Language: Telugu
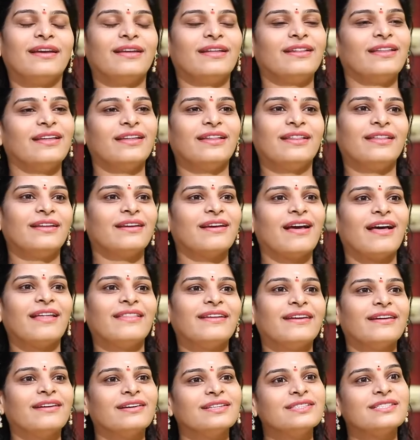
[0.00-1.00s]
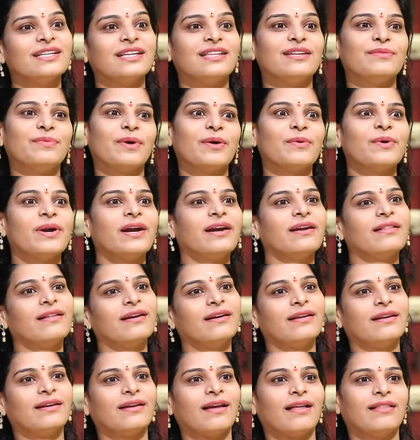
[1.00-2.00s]
ఇది ఇది కాదు ఇక చంద్రబాబు నాయుడు
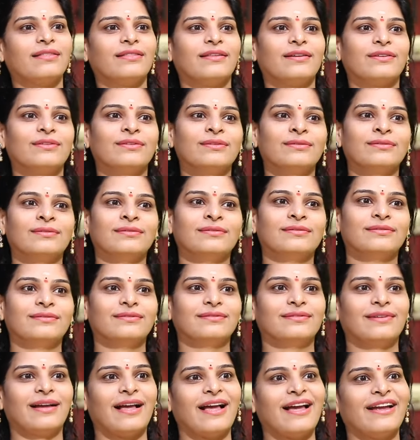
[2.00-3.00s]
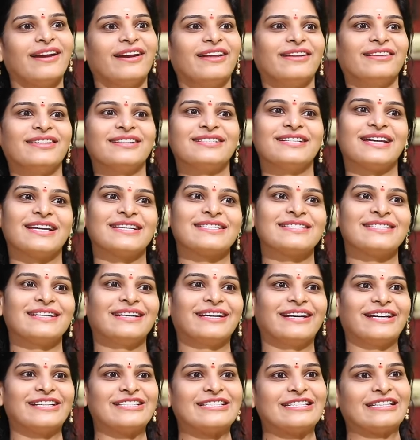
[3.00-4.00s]
దగ్గరికి వెళ్తాను ఆయన అయితే
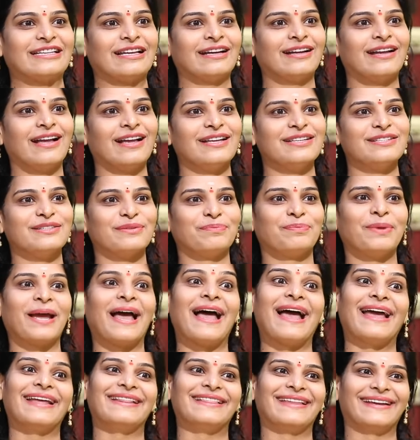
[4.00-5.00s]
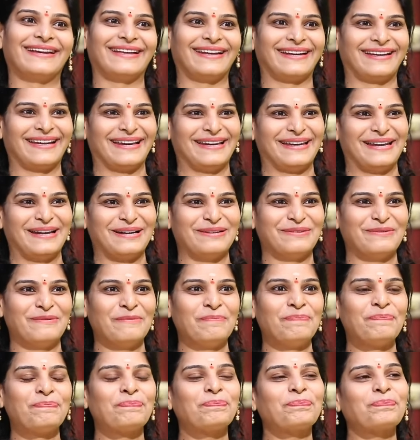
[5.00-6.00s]
చేస్తాడు ఖచ్చితంగా అని చెప్పి ఆయన దగ్గరికి వెళ్ళాను
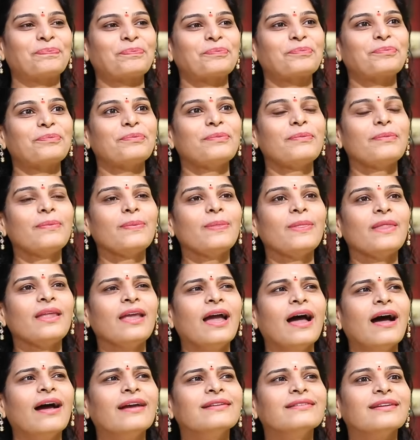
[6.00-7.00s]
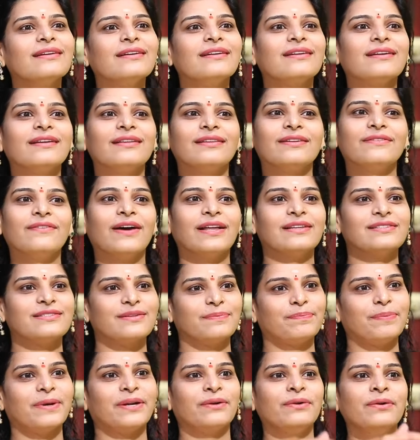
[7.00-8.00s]
ఆయన దగ్గరికి వెళ్తే వాళ్ళు
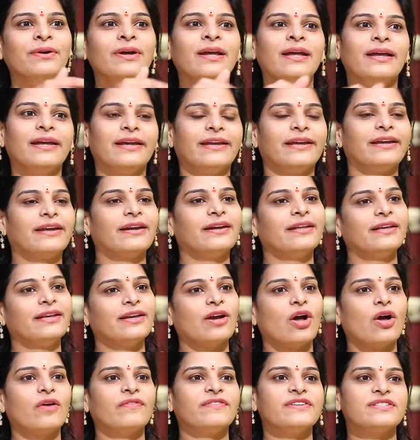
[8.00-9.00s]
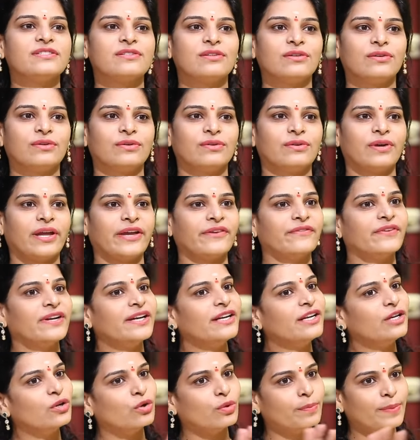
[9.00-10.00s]
చెప్పారు ఇక్కడ ఈ ఆఫీస్లో
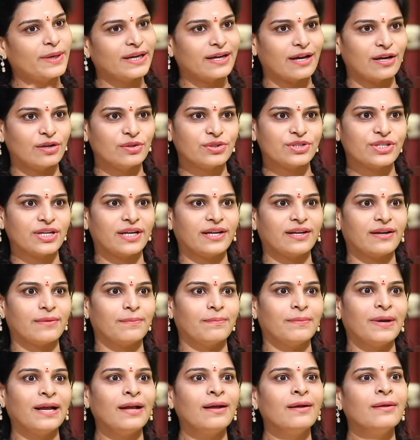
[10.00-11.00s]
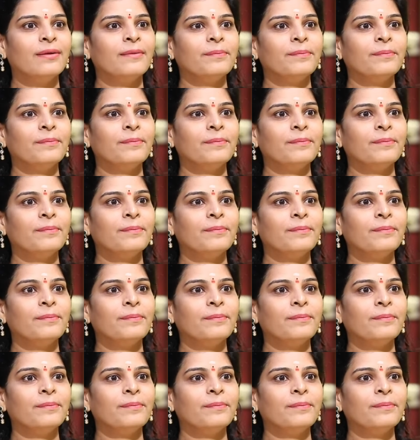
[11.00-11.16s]
ఎవరిని లోపలికి అలో చేయరమ్మా